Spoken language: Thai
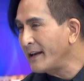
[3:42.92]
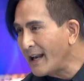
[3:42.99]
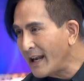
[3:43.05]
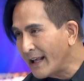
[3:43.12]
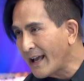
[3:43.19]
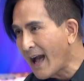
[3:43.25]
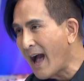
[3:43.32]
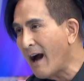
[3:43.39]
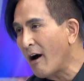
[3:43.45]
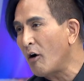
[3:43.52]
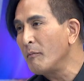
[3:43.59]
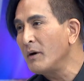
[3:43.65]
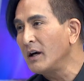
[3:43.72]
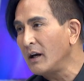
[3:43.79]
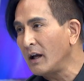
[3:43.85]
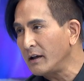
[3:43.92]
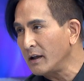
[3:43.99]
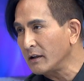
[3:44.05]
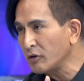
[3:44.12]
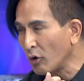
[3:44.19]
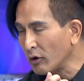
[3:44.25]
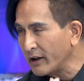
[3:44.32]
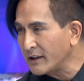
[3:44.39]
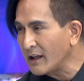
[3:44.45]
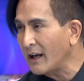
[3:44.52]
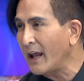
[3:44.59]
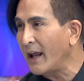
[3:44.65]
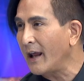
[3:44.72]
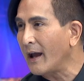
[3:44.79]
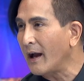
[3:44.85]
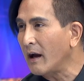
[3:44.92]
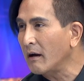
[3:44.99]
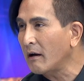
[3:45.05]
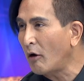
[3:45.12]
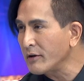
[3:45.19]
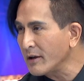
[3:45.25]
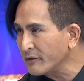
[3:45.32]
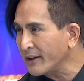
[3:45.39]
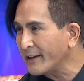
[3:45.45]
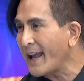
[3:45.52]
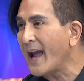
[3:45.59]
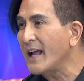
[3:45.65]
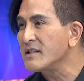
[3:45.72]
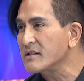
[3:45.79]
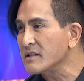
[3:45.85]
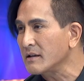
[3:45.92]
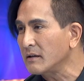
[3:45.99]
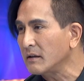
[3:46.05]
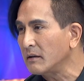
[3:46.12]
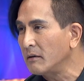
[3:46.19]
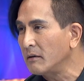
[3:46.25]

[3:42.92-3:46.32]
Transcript: นาฬิกาข้อมือเรือนหนึ่งตกในทะเลเขายังสแกนเจอ